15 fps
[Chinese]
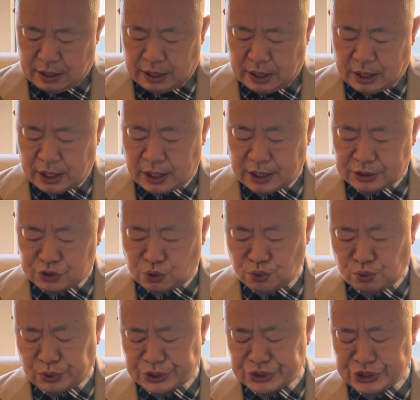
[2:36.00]
呃，
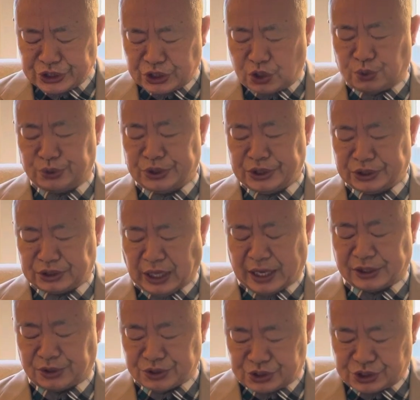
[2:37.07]
中国的人口呢，达
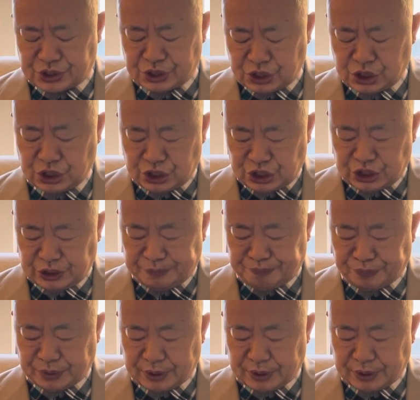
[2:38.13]
到十四亿。